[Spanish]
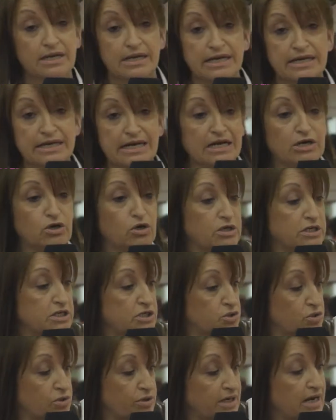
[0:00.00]
en algo
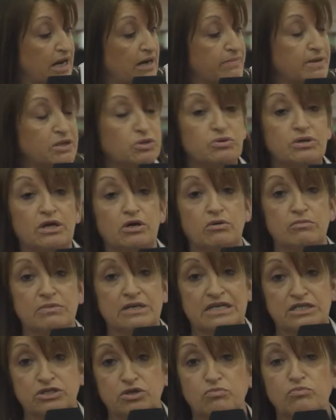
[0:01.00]
liso. Realmente una
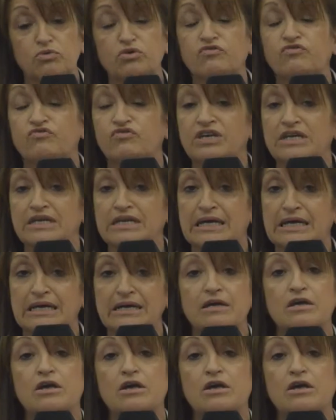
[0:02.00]
combinación muy fina,